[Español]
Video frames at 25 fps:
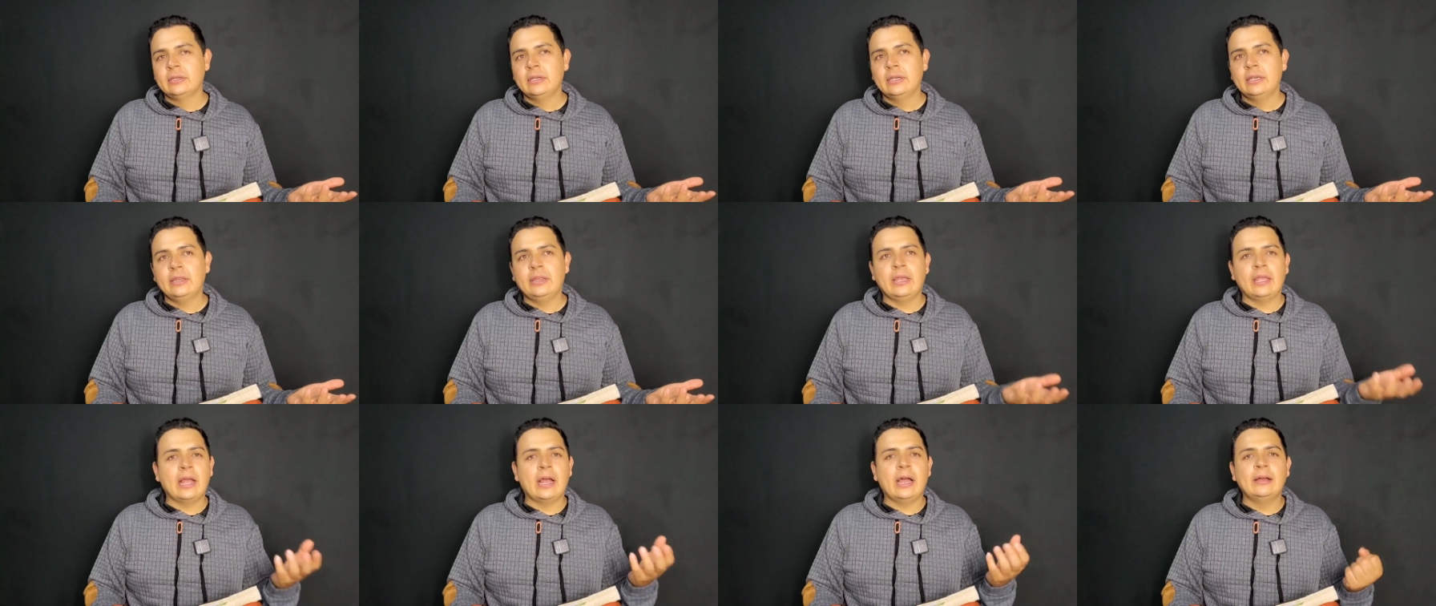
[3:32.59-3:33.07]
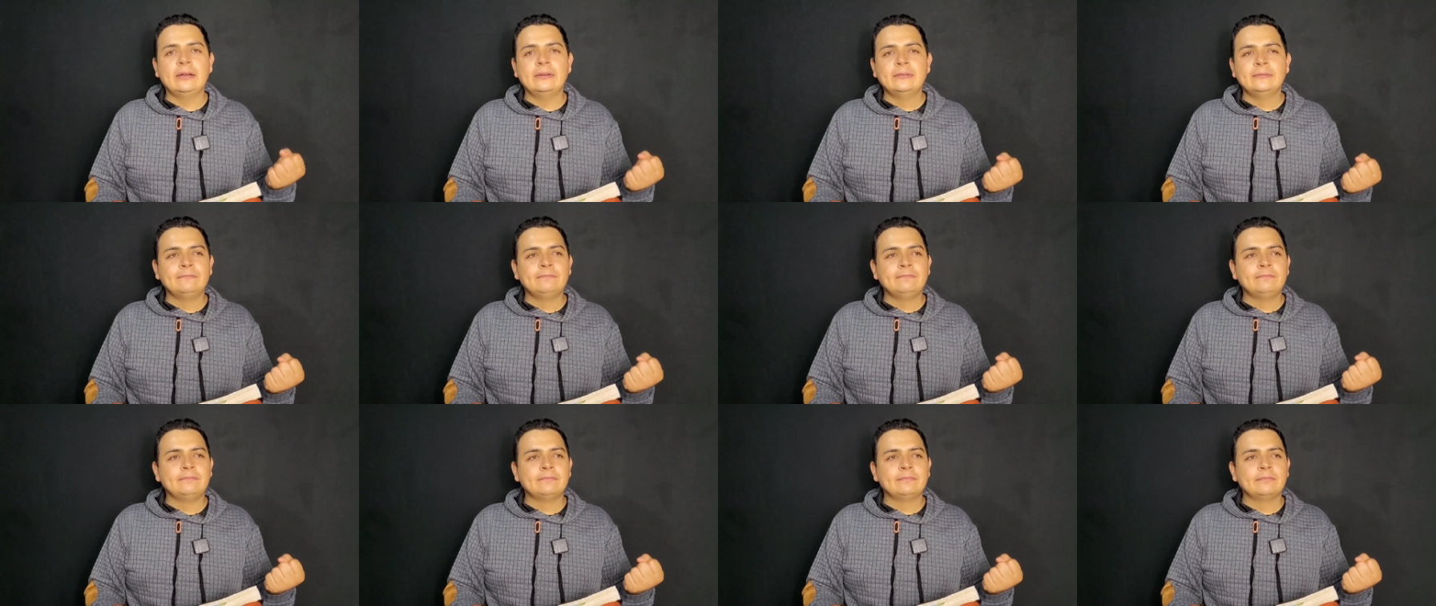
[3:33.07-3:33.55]
Y diga,
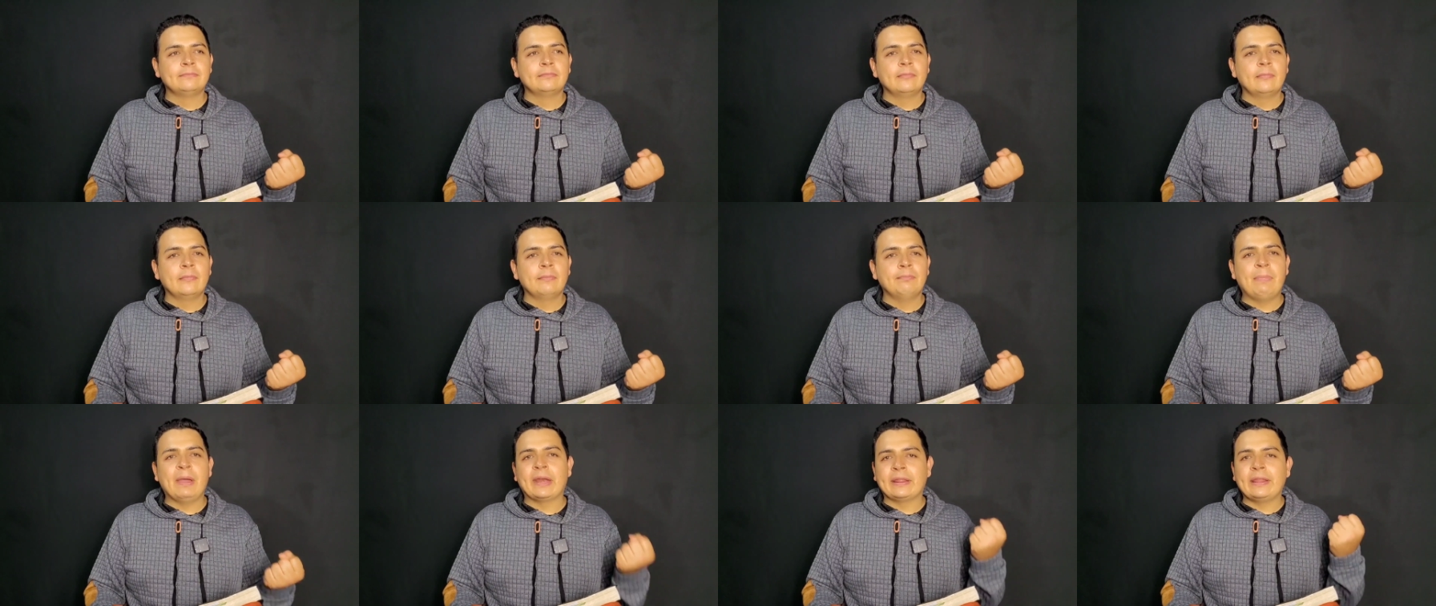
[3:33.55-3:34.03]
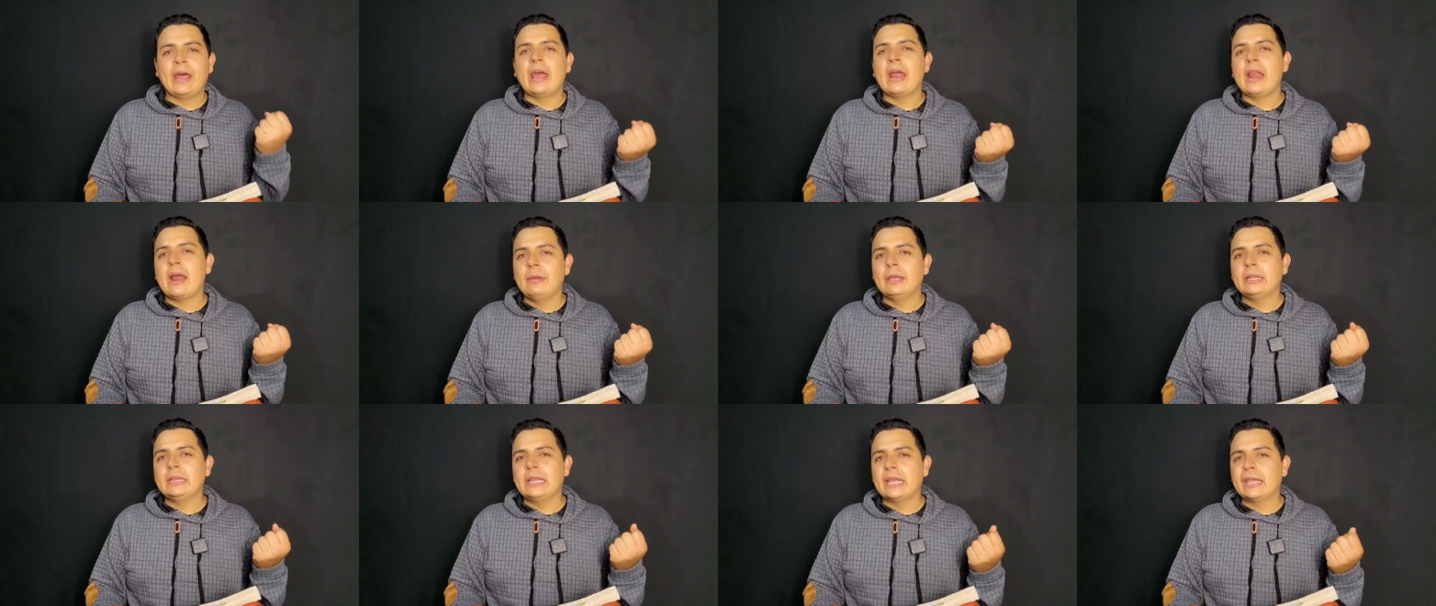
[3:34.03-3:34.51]

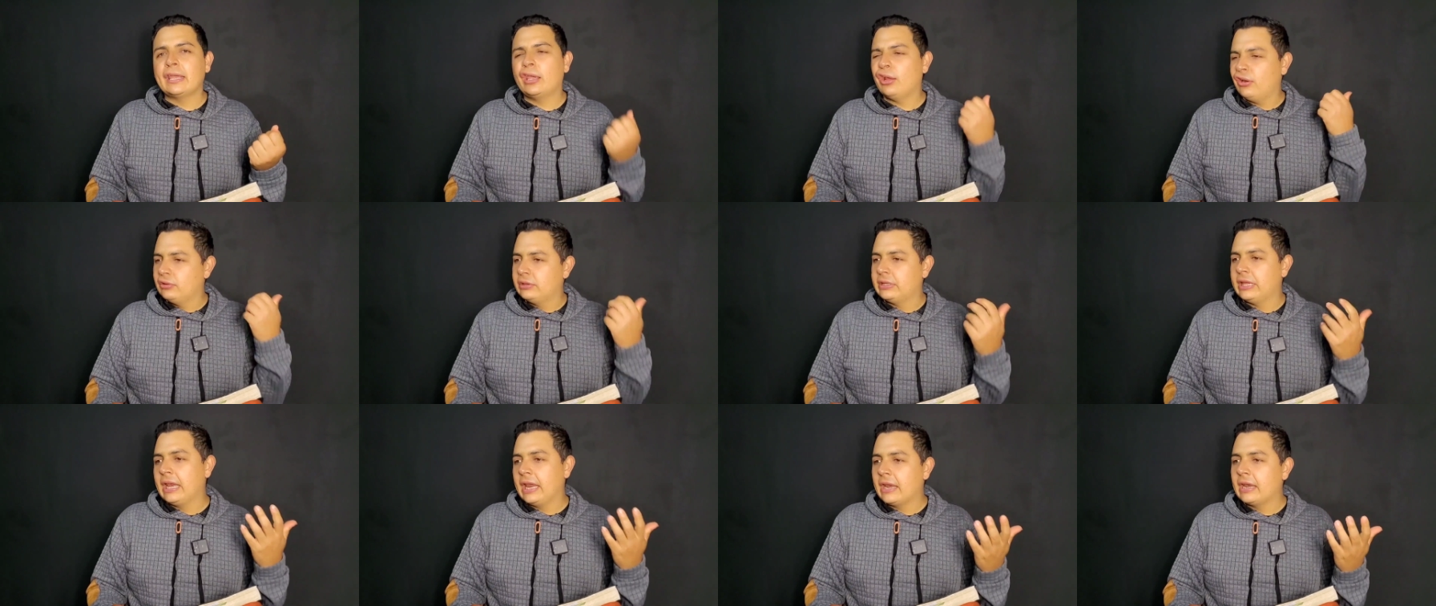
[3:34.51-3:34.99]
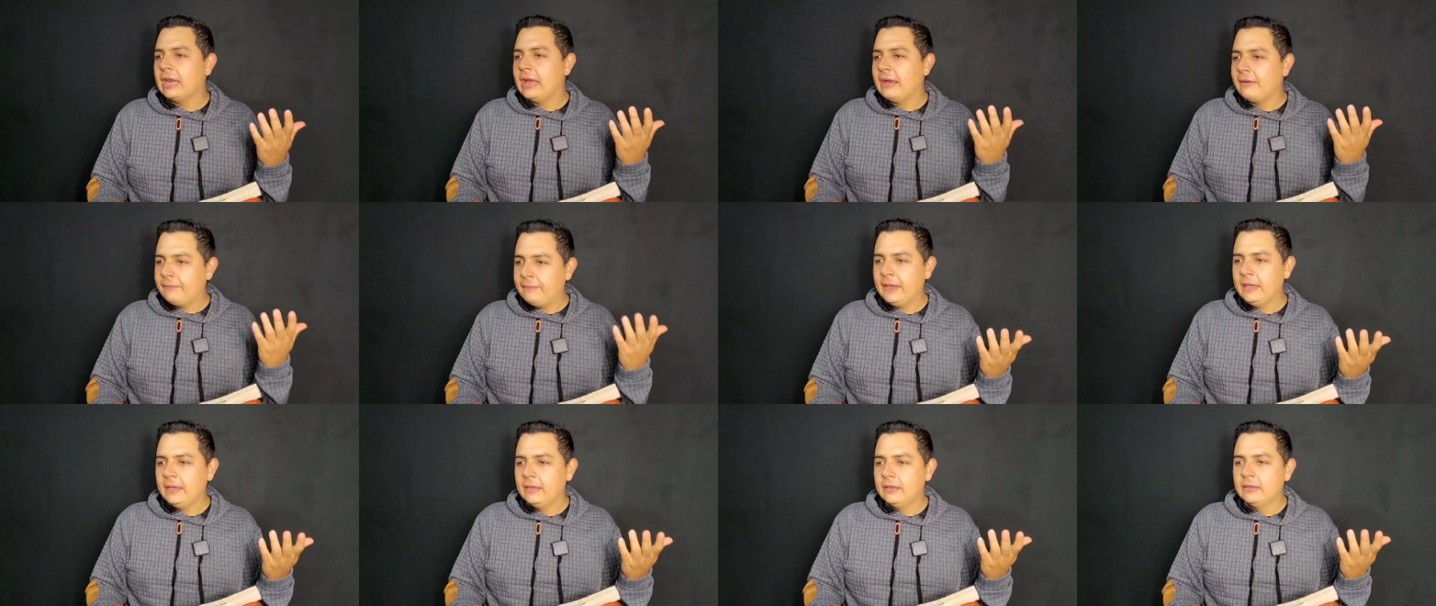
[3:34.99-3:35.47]
verdaderamente quiero tener la
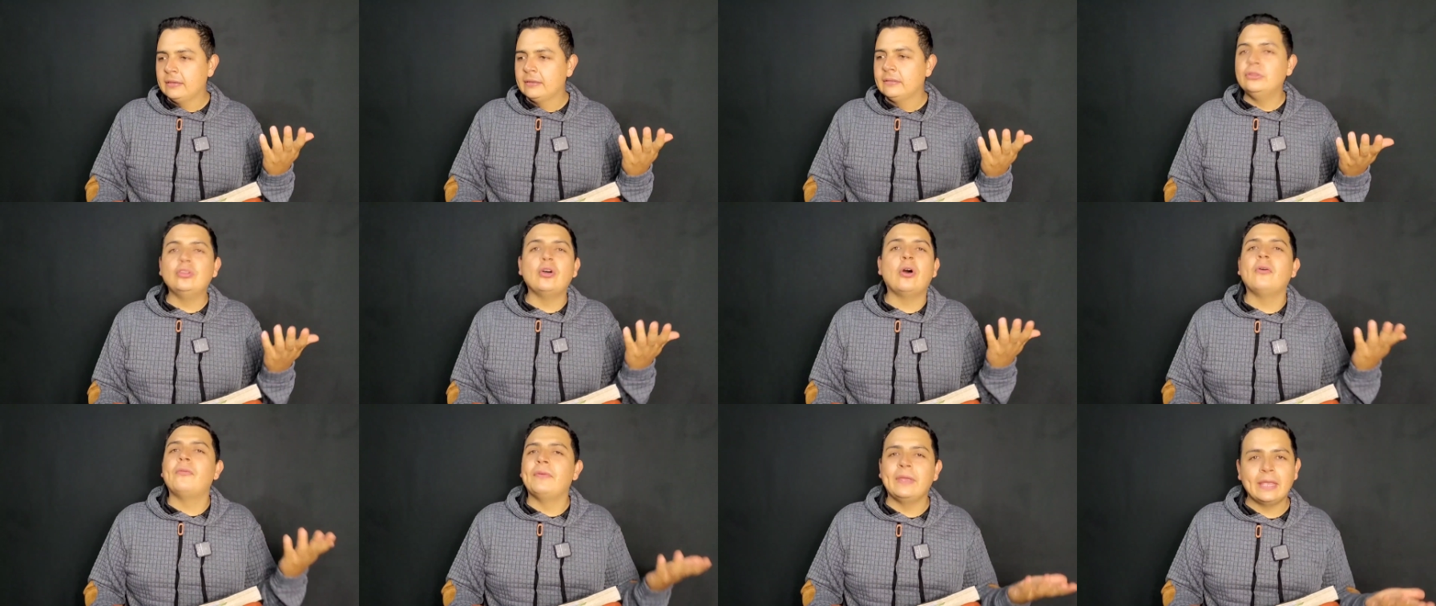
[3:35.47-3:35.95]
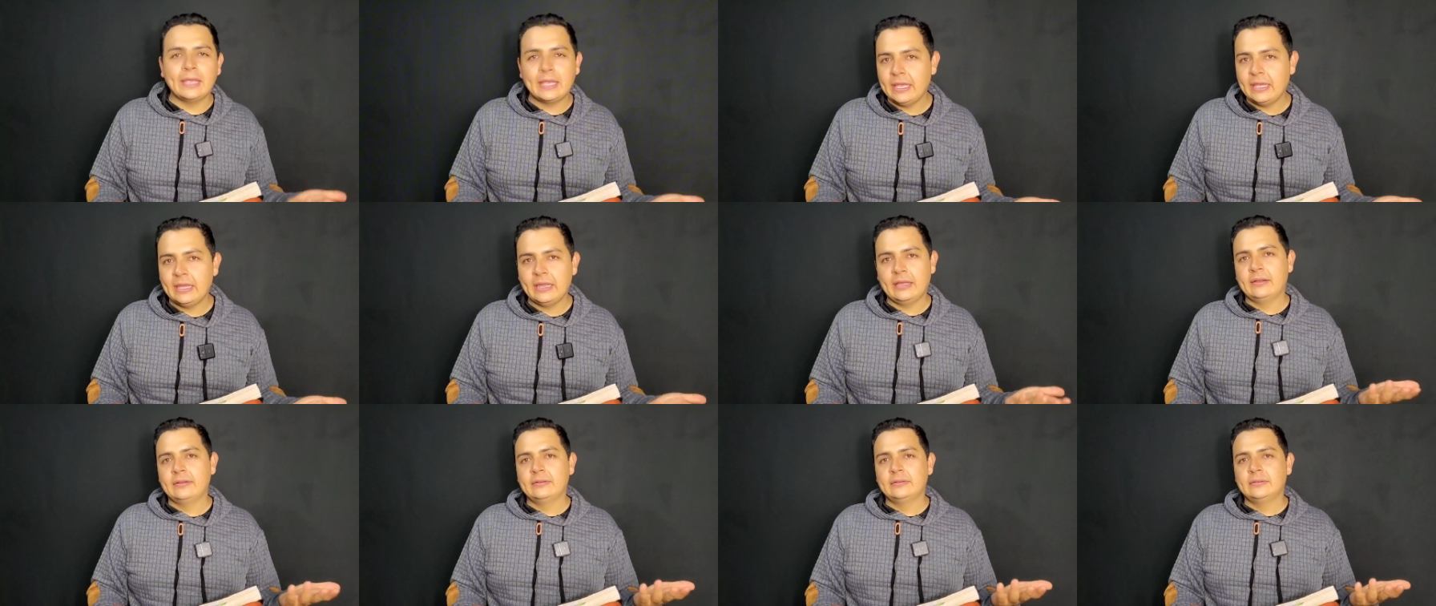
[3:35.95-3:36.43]
fe no
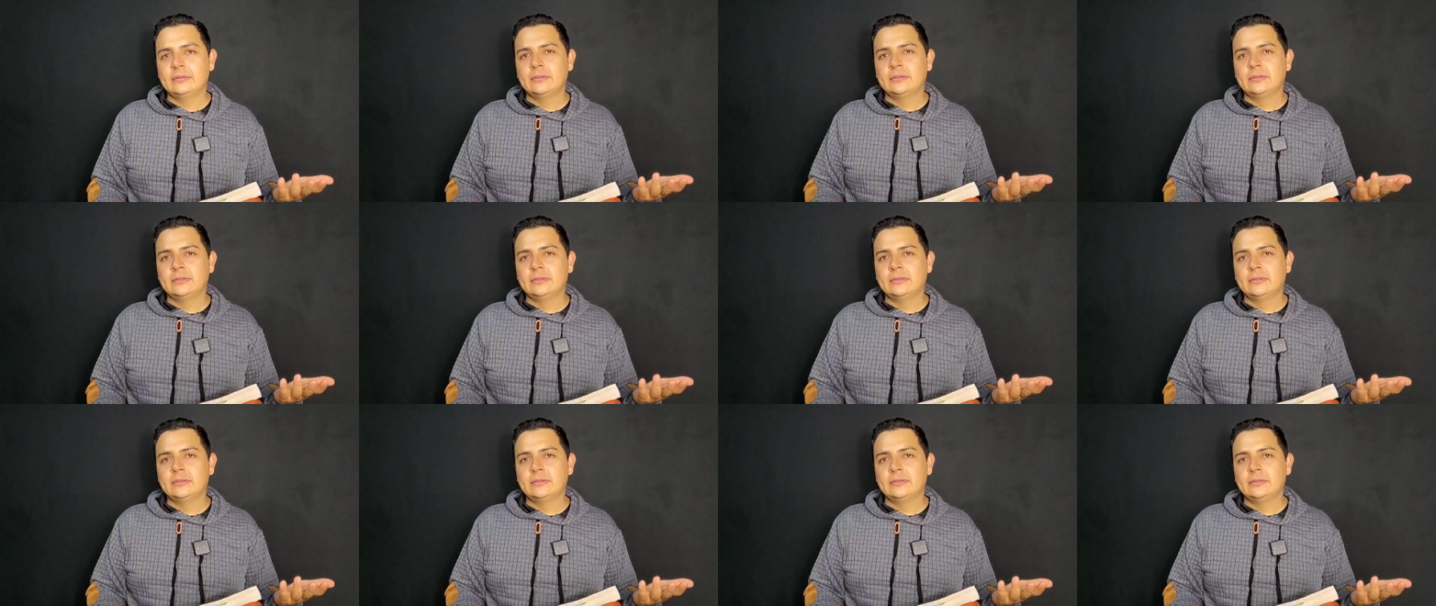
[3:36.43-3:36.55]
fingida